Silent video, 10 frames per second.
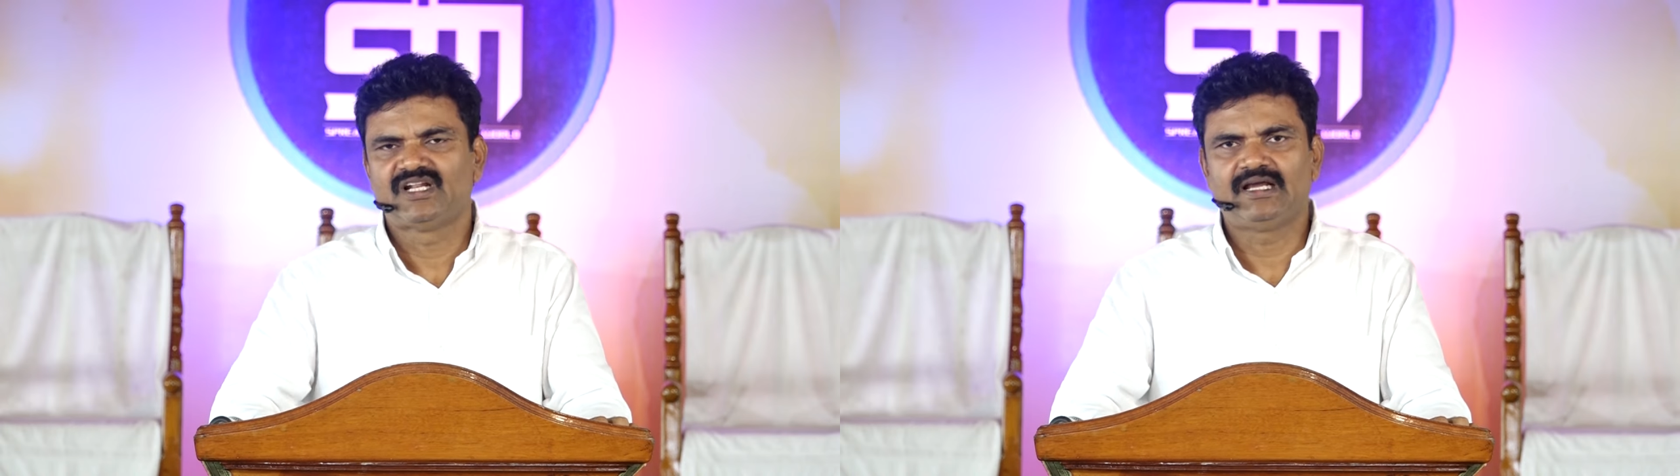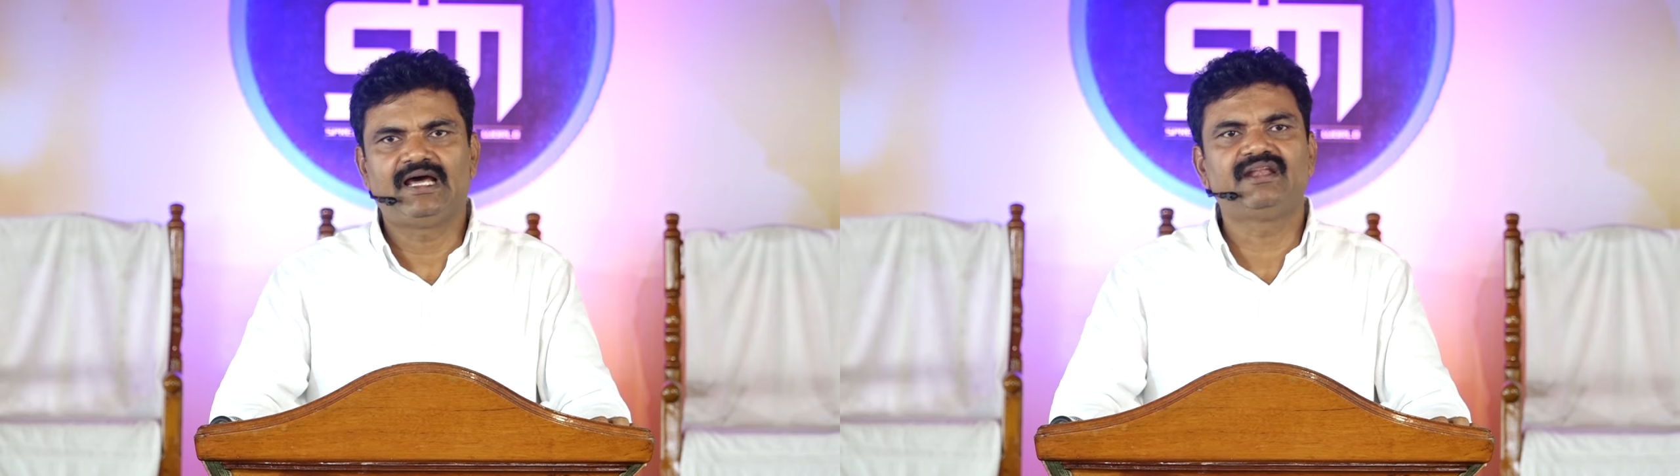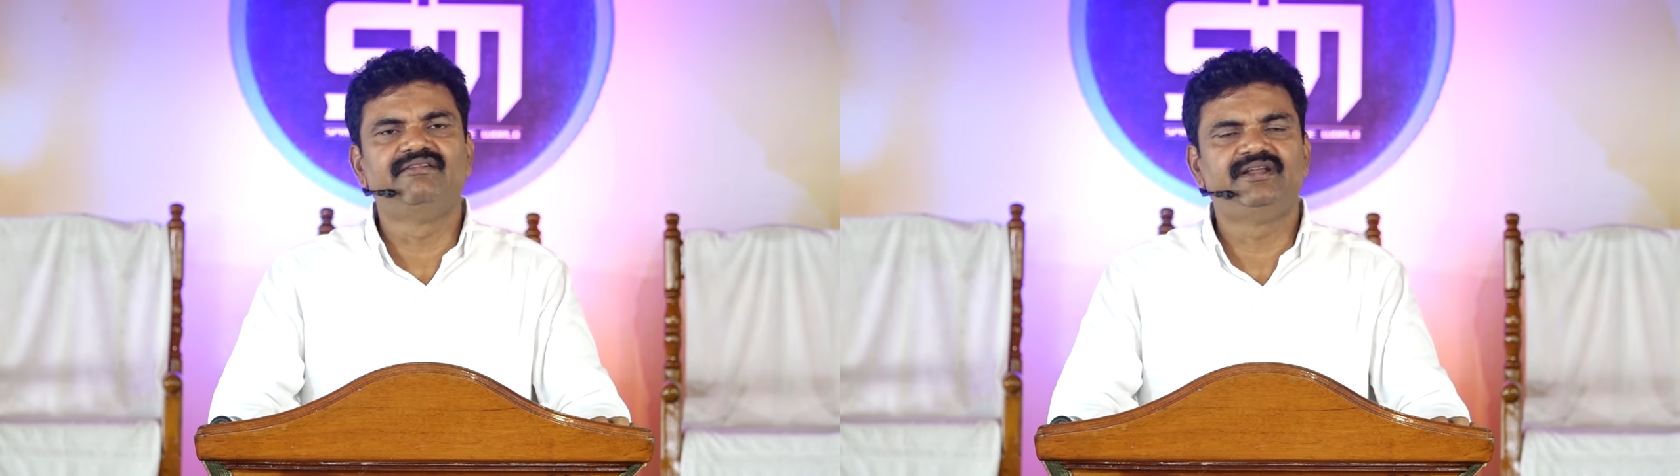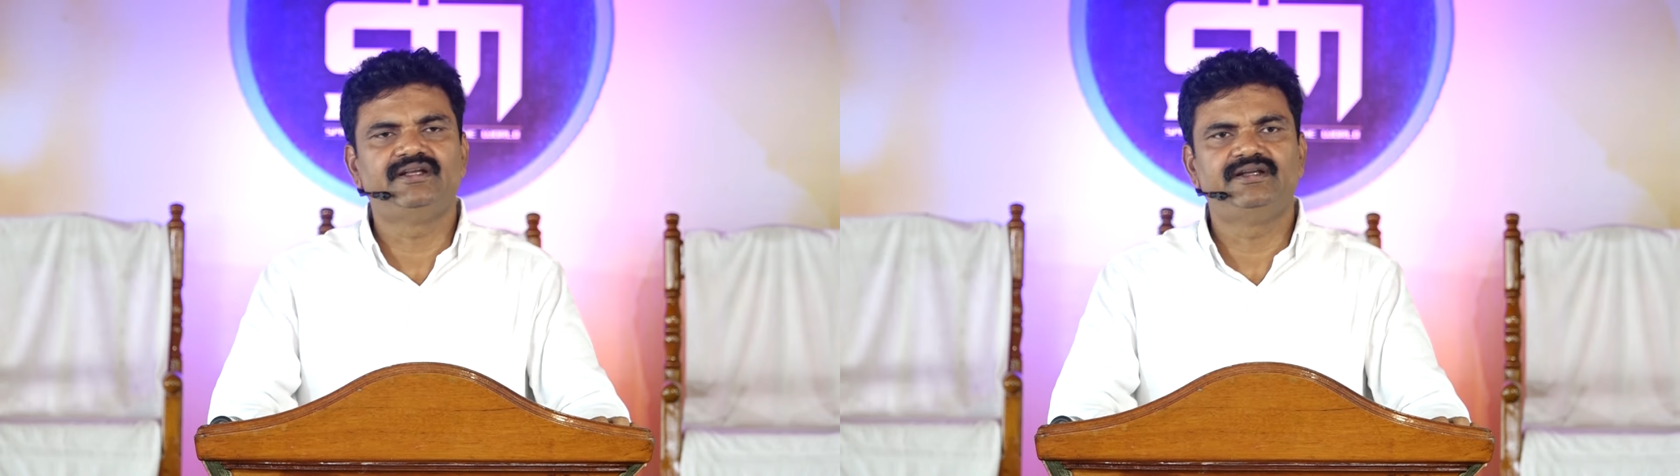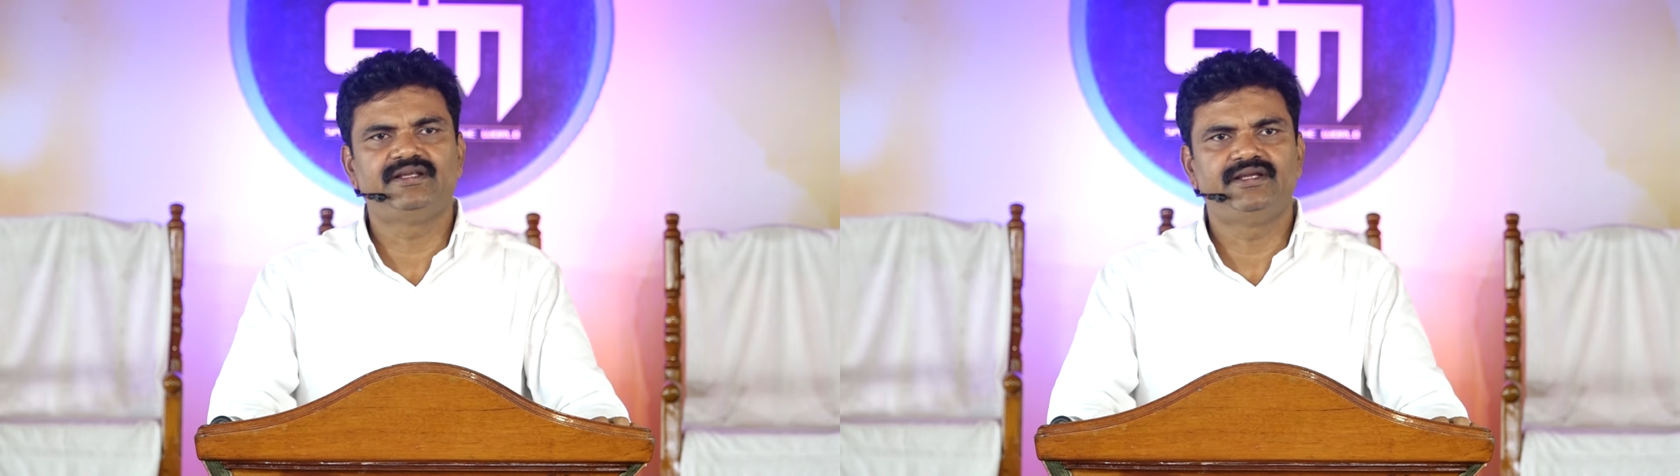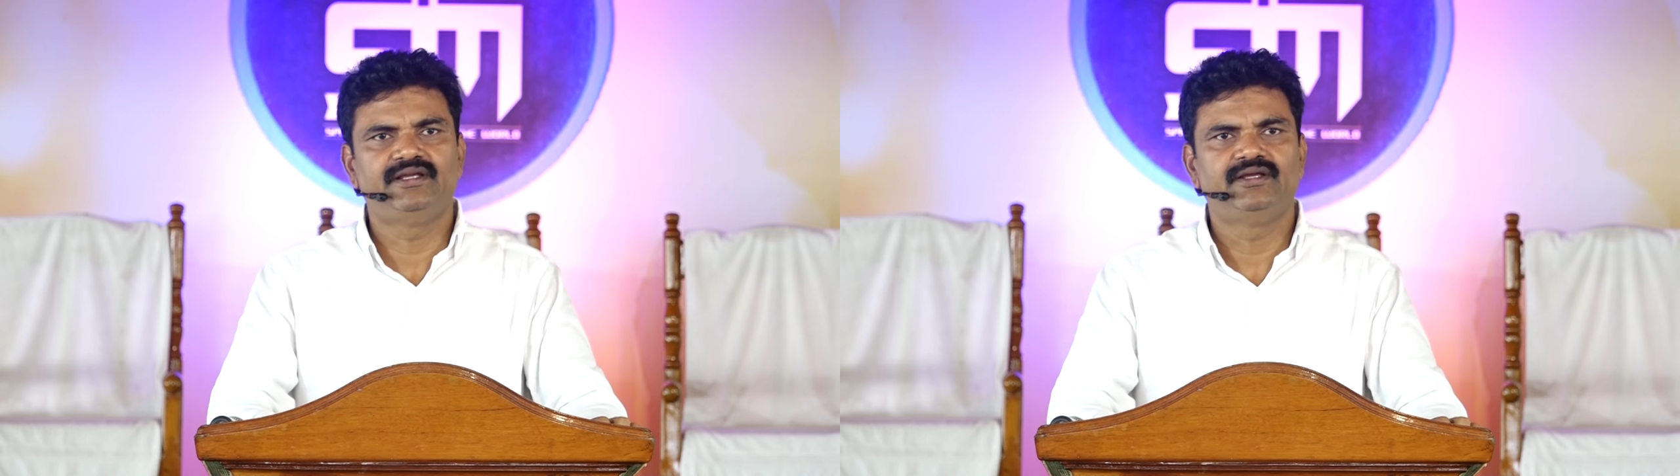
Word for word: కారణం ఏంటంటే